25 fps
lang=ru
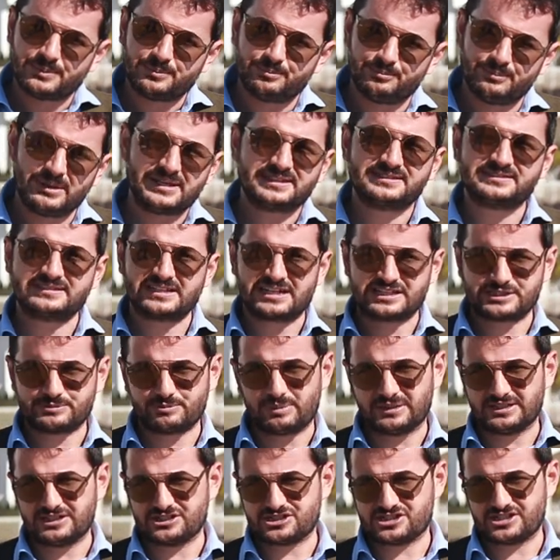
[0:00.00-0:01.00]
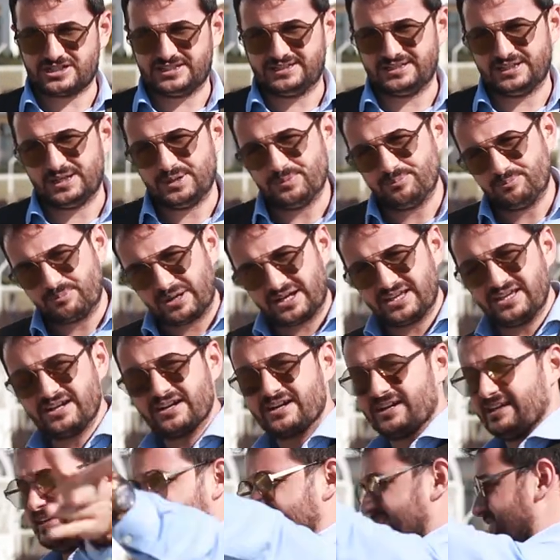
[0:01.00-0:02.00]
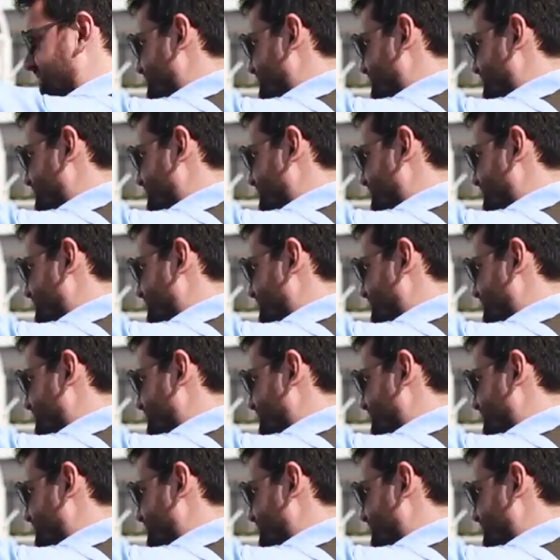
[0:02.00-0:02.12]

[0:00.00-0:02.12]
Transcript: место расположения. Поехали!